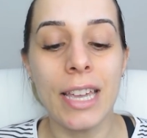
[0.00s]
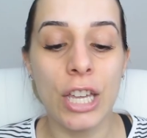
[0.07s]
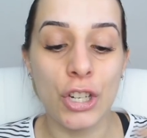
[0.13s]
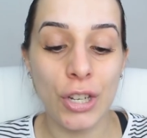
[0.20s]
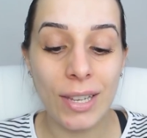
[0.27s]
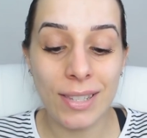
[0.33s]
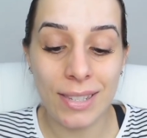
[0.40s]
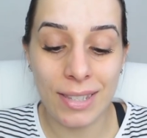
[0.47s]
E
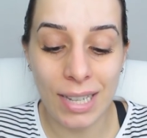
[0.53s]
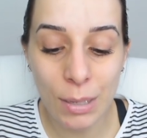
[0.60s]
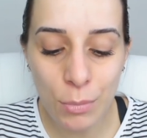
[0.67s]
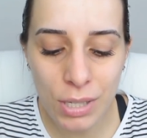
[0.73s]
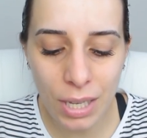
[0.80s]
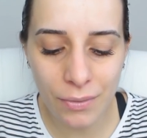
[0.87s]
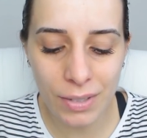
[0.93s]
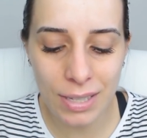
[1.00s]
já
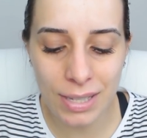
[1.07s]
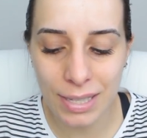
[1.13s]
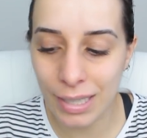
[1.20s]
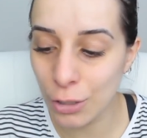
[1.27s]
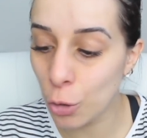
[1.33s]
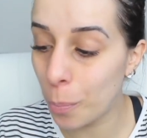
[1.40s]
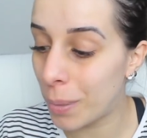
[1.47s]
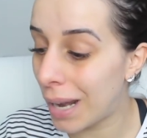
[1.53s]
estamos
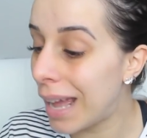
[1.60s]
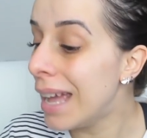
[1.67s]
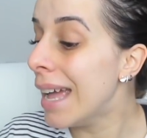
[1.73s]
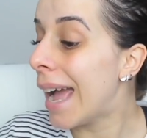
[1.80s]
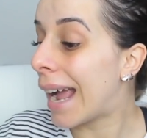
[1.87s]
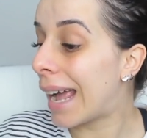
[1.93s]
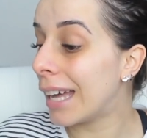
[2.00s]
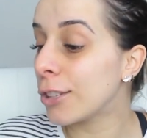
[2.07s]
avançando para
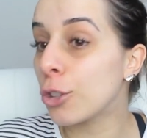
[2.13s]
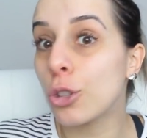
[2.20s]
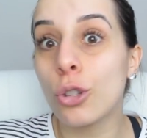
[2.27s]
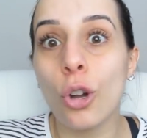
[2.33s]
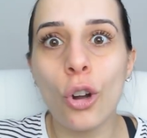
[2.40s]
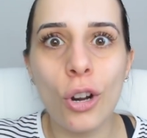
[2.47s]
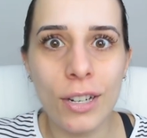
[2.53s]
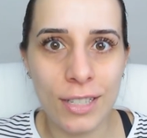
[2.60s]

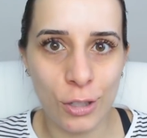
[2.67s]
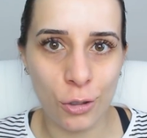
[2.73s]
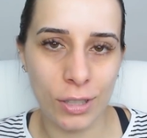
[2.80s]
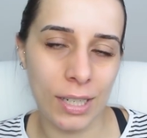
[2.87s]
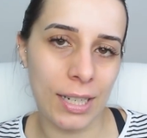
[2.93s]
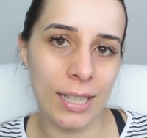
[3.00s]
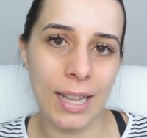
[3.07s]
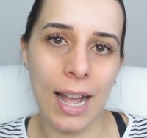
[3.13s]
14
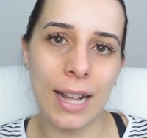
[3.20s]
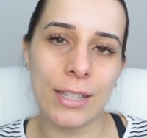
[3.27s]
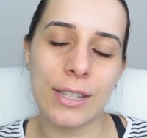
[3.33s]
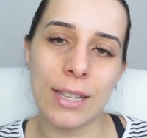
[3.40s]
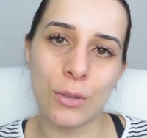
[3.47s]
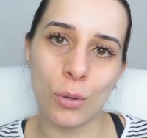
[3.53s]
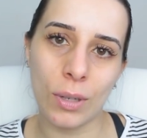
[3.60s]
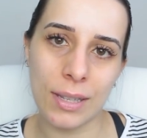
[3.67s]

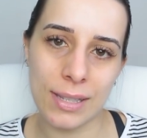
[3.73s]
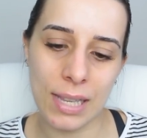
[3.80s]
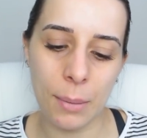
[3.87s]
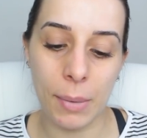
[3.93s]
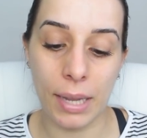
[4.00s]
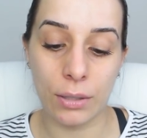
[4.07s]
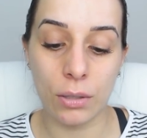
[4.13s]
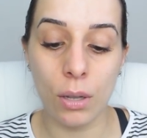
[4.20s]
tonalidades no
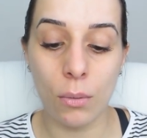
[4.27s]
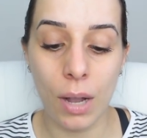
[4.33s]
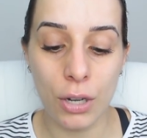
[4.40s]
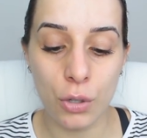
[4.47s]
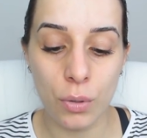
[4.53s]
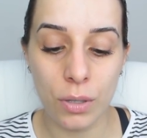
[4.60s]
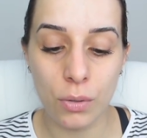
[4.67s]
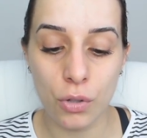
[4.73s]
lançamento, então eu
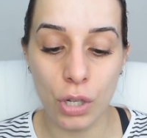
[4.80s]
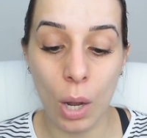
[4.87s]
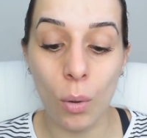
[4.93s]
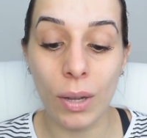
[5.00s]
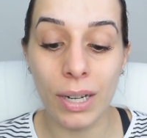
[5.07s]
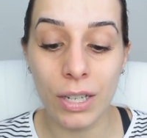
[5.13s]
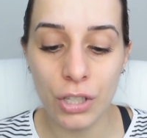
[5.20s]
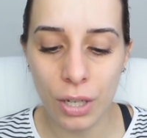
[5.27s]
acho isso já um
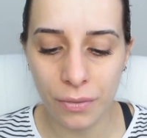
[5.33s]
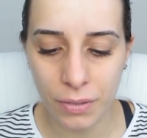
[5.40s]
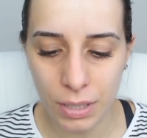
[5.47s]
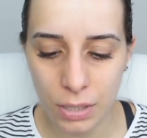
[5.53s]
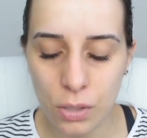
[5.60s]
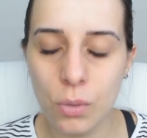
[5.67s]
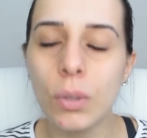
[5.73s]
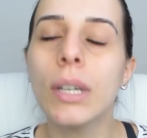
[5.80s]
grande
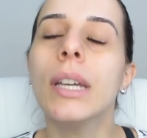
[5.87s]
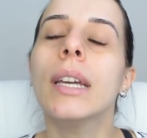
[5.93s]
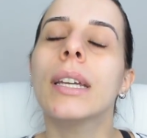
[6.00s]
avanço.